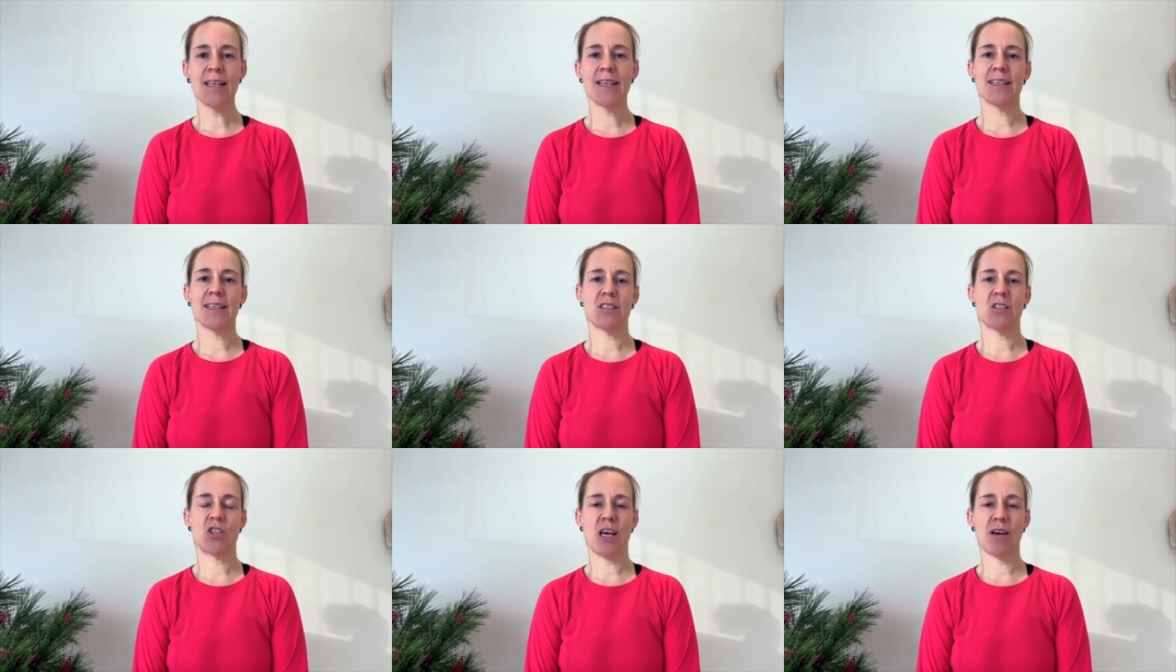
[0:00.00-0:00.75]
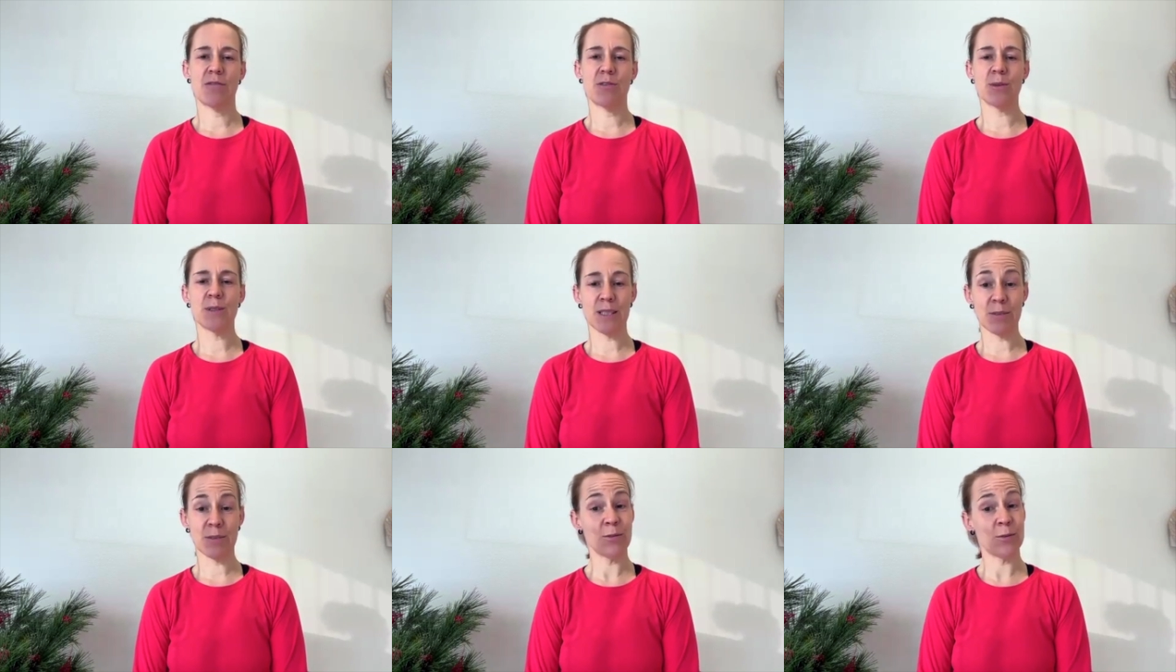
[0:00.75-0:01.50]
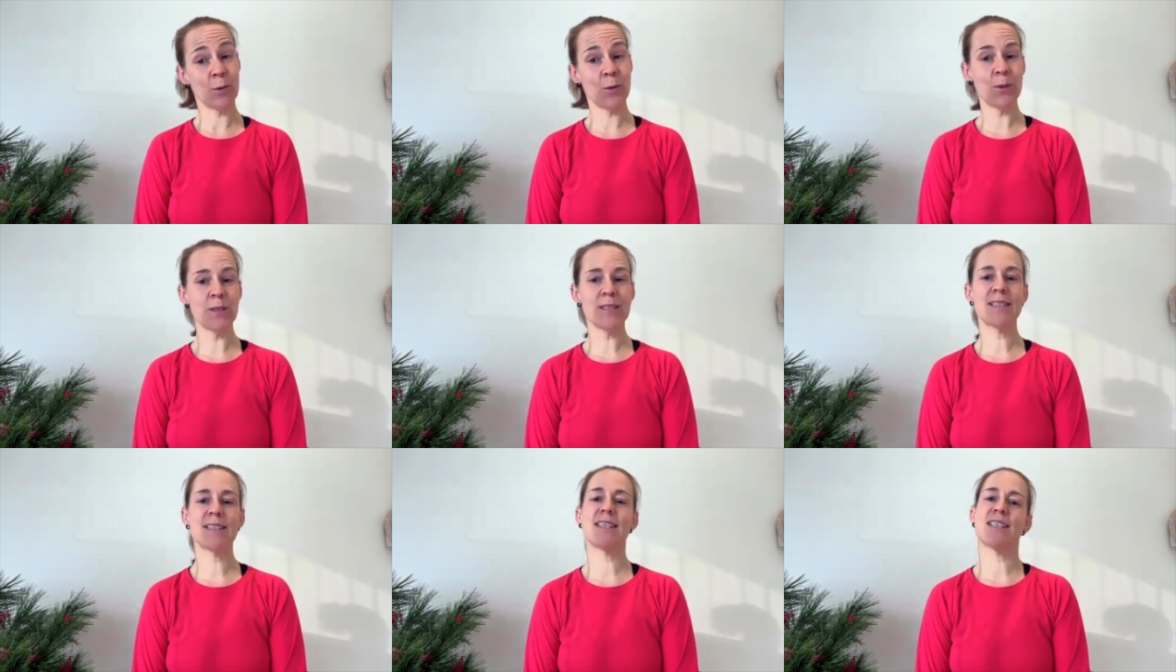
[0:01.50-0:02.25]
das schärft unseren
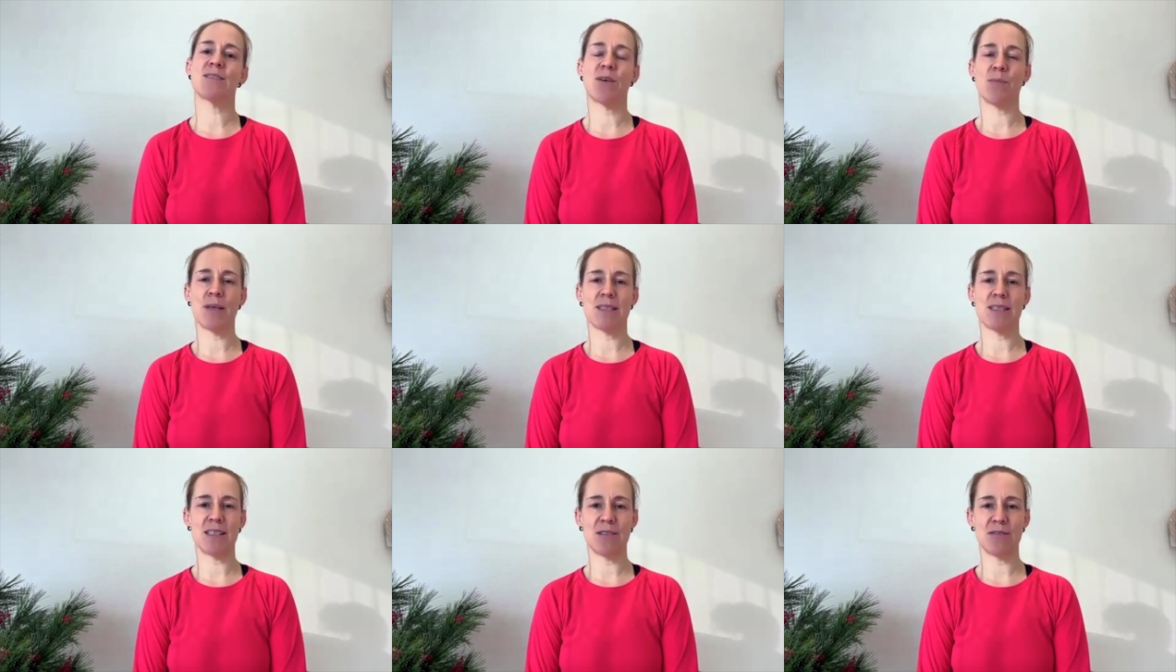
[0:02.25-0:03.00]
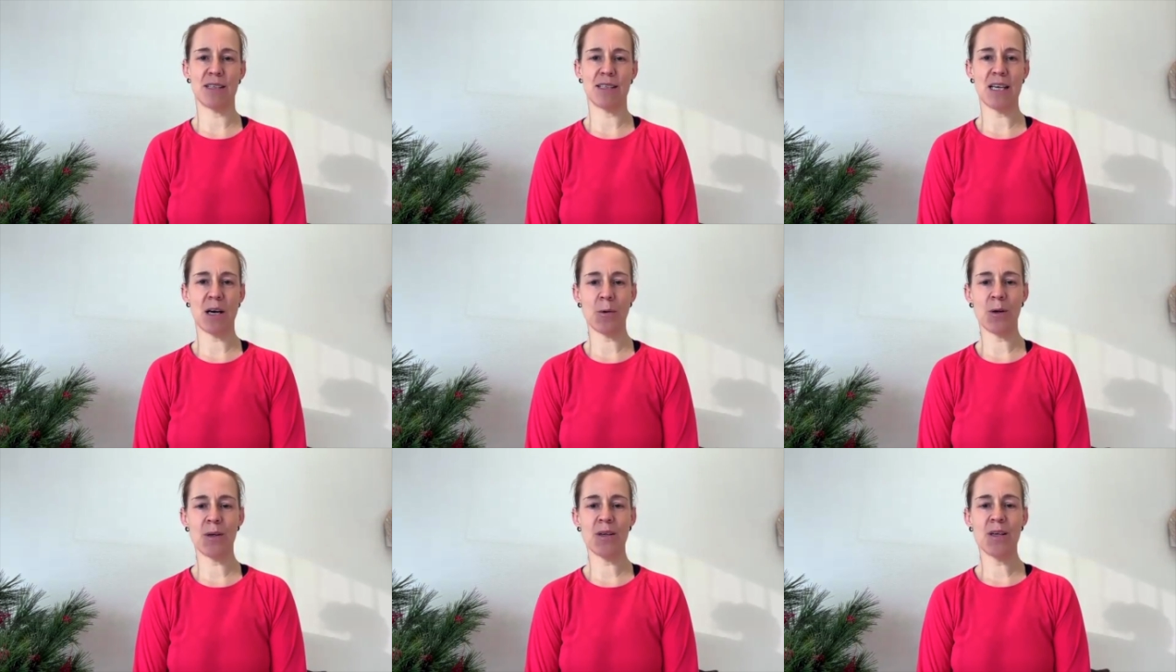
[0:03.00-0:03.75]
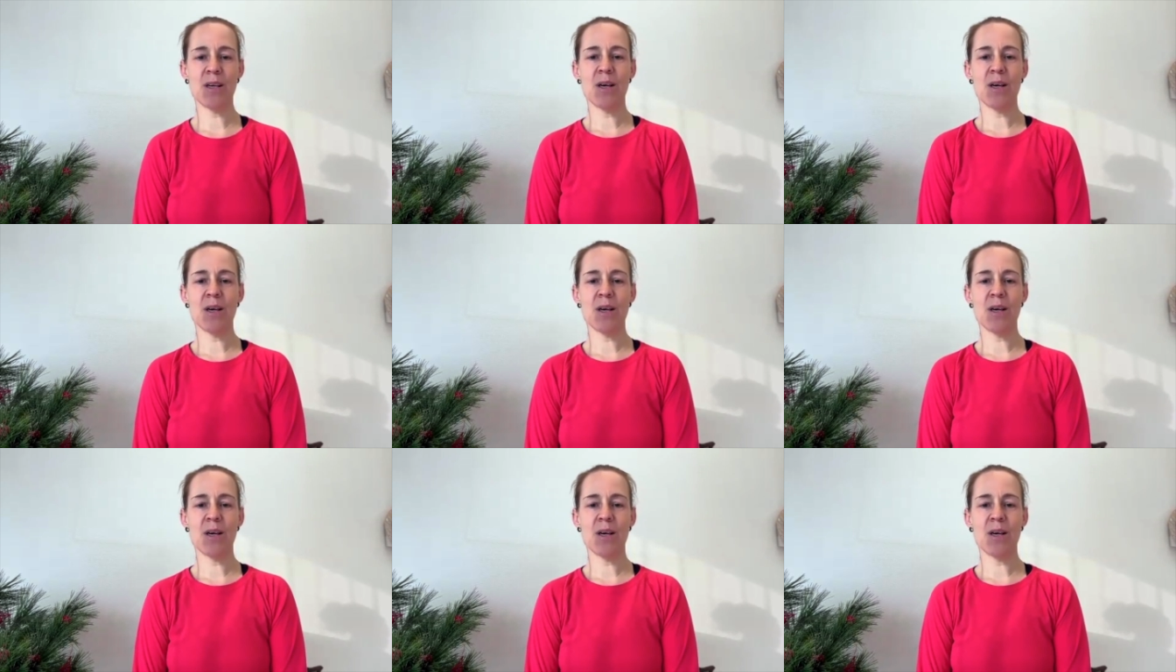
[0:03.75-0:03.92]
Fokus, es verbessert die Verdauung